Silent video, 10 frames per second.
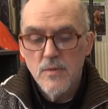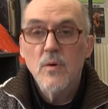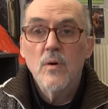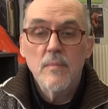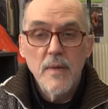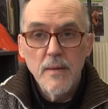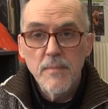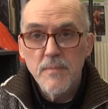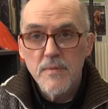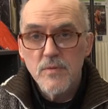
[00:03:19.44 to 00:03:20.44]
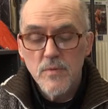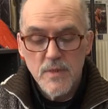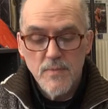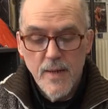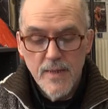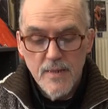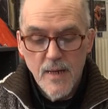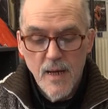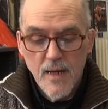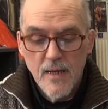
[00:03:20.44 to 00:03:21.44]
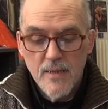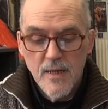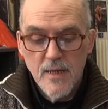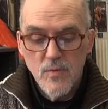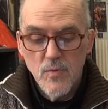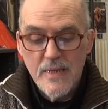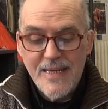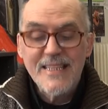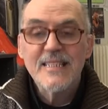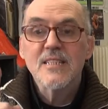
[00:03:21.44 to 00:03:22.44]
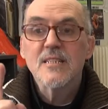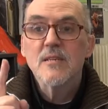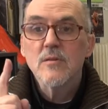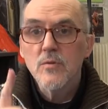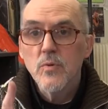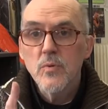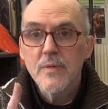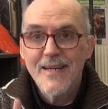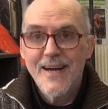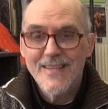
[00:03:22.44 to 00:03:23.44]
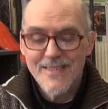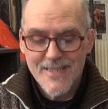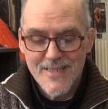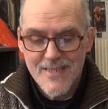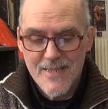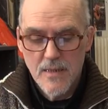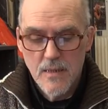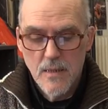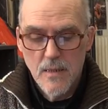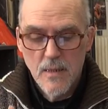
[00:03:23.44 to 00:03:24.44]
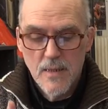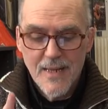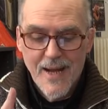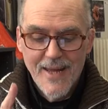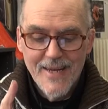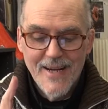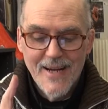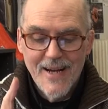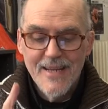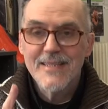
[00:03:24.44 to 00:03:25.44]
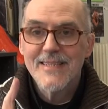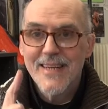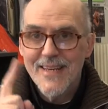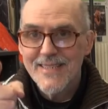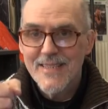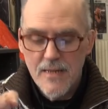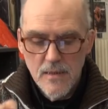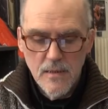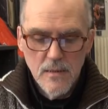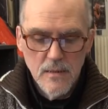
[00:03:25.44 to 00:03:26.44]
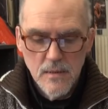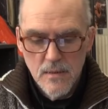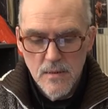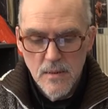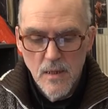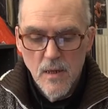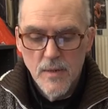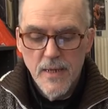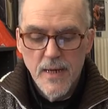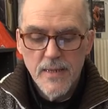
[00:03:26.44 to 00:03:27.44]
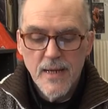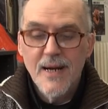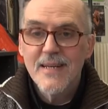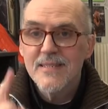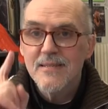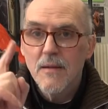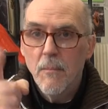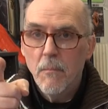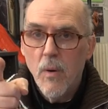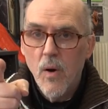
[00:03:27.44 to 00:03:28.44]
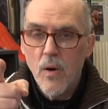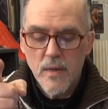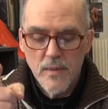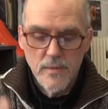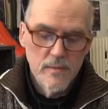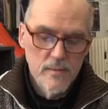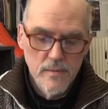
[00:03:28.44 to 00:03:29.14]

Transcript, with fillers: So, im Leben gibt es nur zwei Tage, an denen du nichts tun kannst. Der eine heißt gestern und der andere heißt morgen.